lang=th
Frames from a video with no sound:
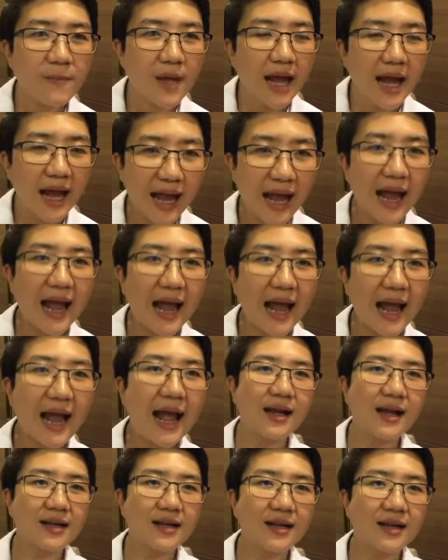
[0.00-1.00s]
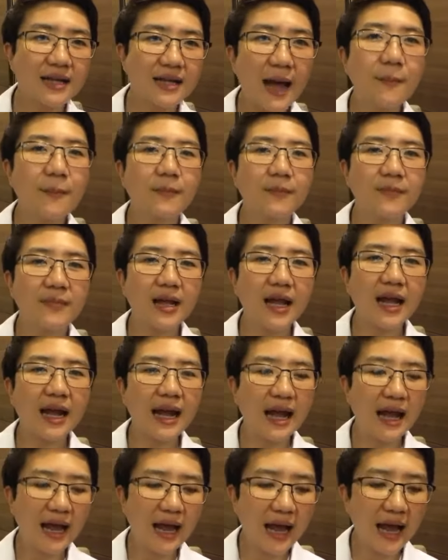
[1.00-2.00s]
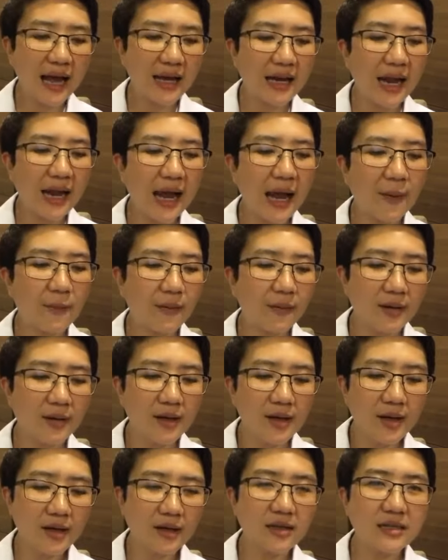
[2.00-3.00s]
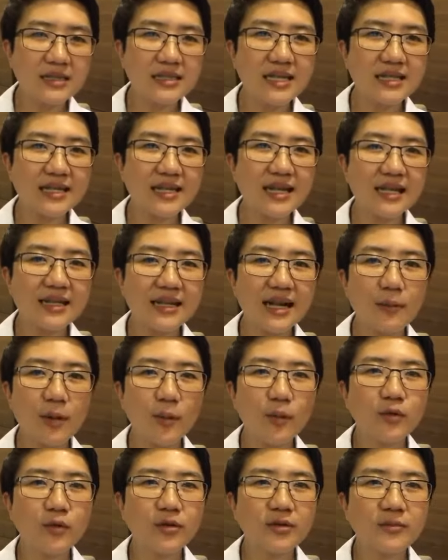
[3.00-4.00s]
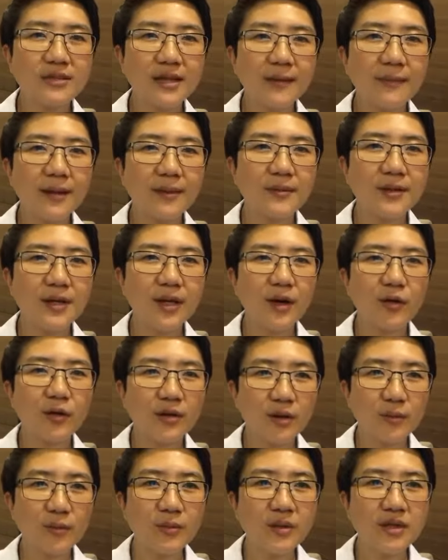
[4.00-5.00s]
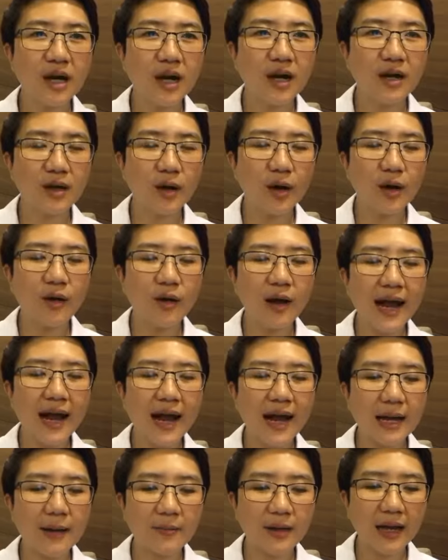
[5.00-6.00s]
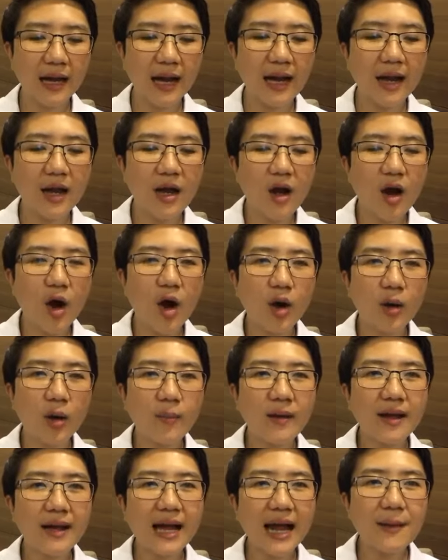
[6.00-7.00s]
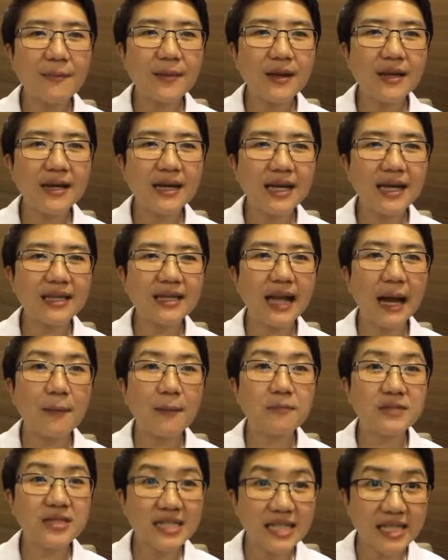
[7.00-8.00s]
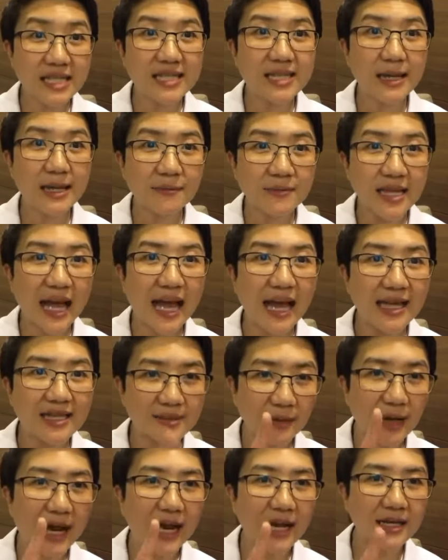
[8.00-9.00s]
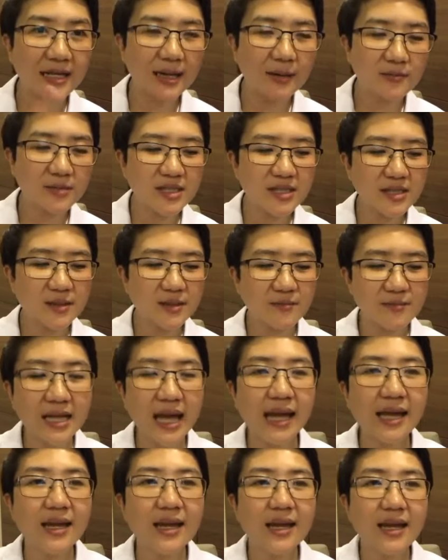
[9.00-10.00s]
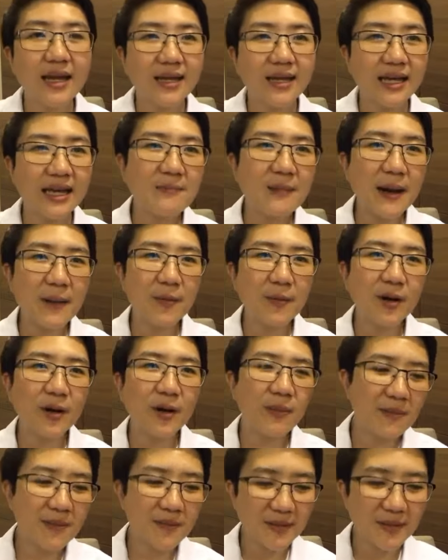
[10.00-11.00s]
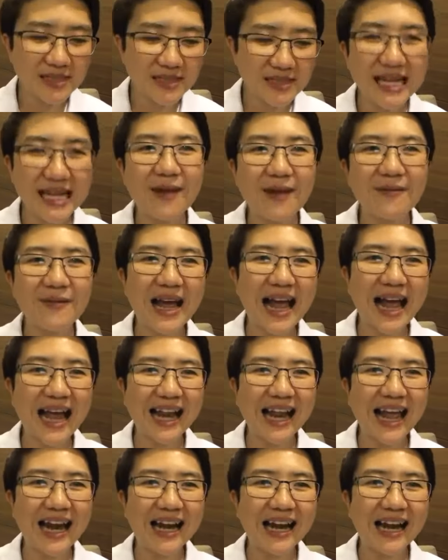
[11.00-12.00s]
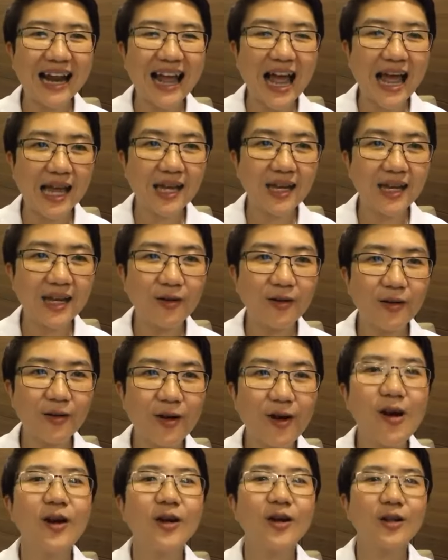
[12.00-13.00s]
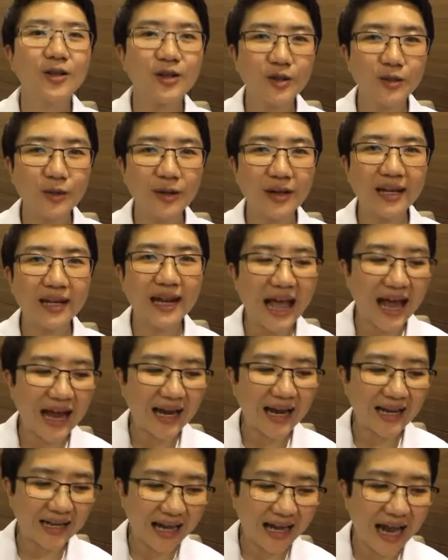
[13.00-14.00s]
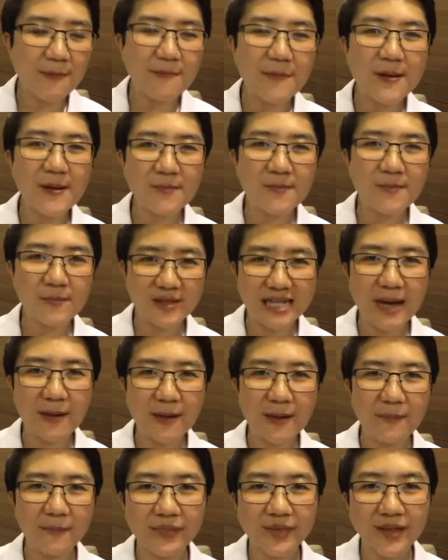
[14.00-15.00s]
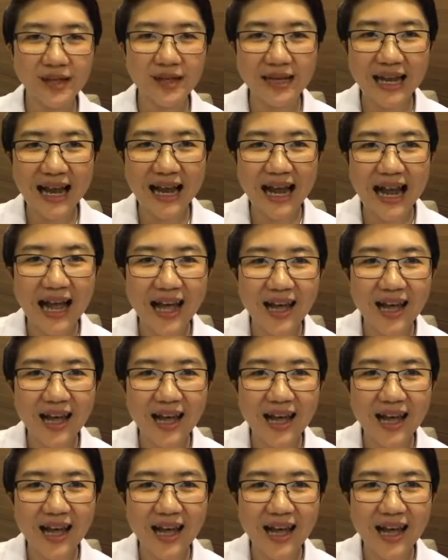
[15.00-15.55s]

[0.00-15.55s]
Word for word: ห้าทำนะคะห้าทำคือเจ็ดสัญญาณจะไปหมอ พูดซ้ำๆแล้วเผื่อคนเดี๋ยวเบื่อ เดี๋ยวเอาห้าทำนะคะออกกำลังกายเป็นนิดทำจิตแจ่มใสสำคัญทำจิตแจ่มใสกินผักผลไม้เป็นประจำอาหารหลากหลายแล้วก็ตรวจร่างกายเป็นประจำนะคะ